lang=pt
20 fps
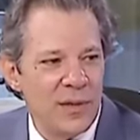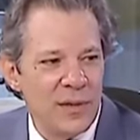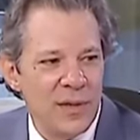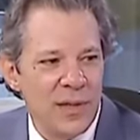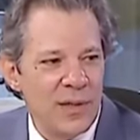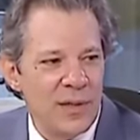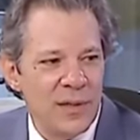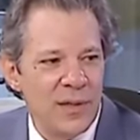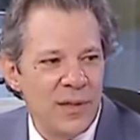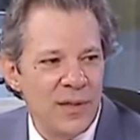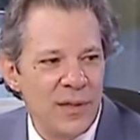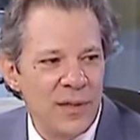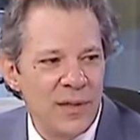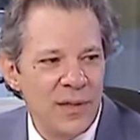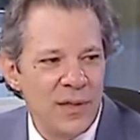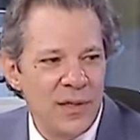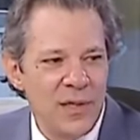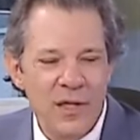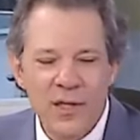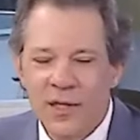Né?
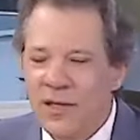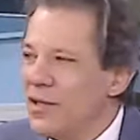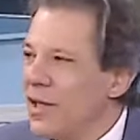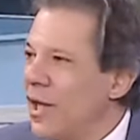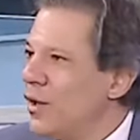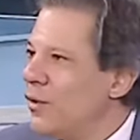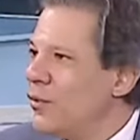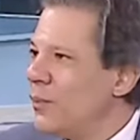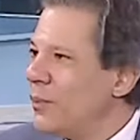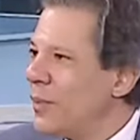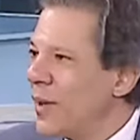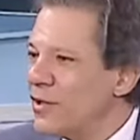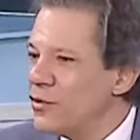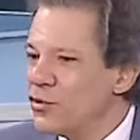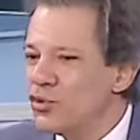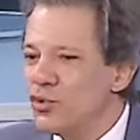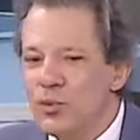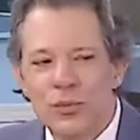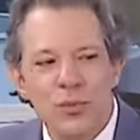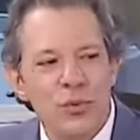E nenhum
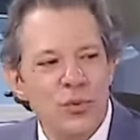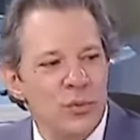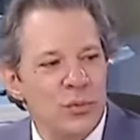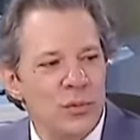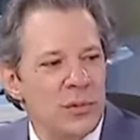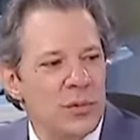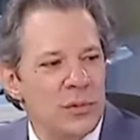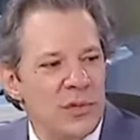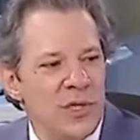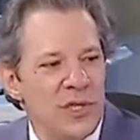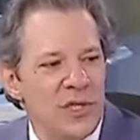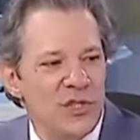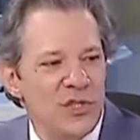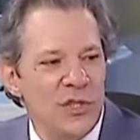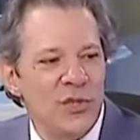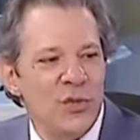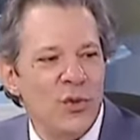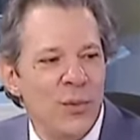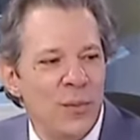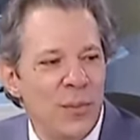país do mundo
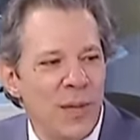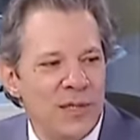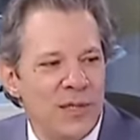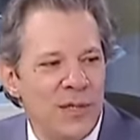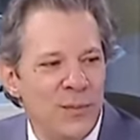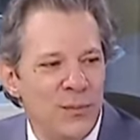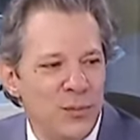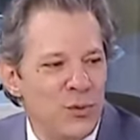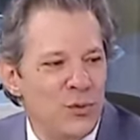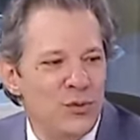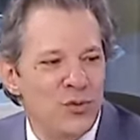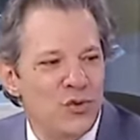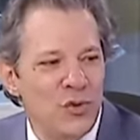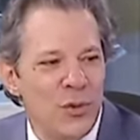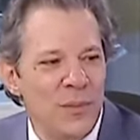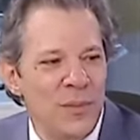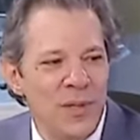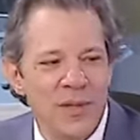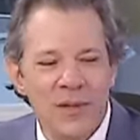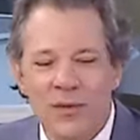deixa de cobrar tributo
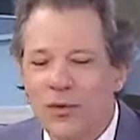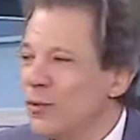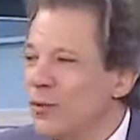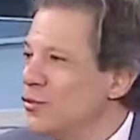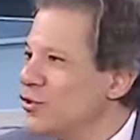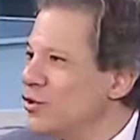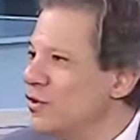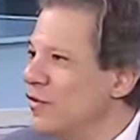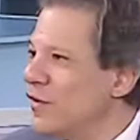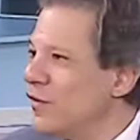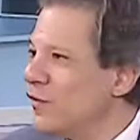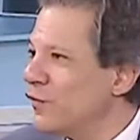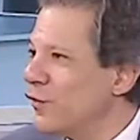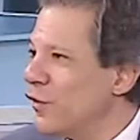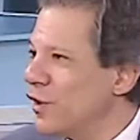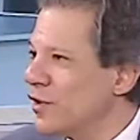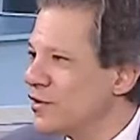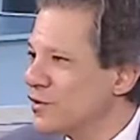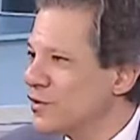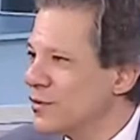sobre combustível
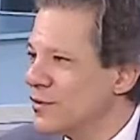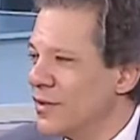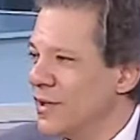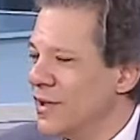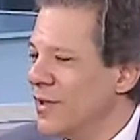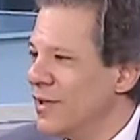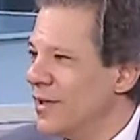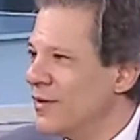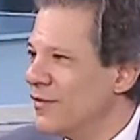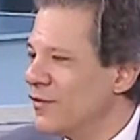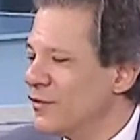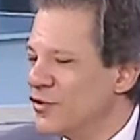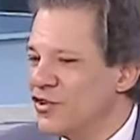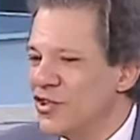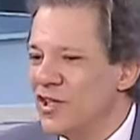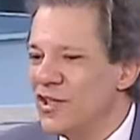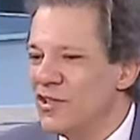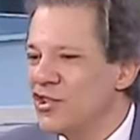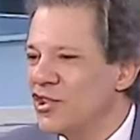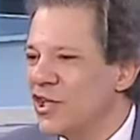fóssil.
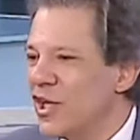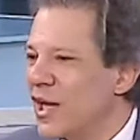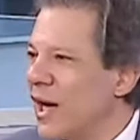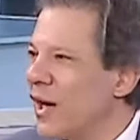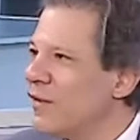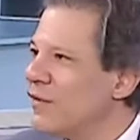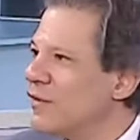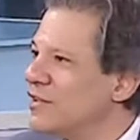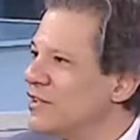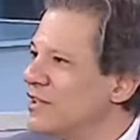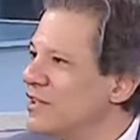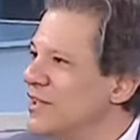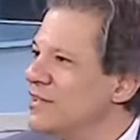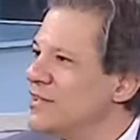Você, em geral, você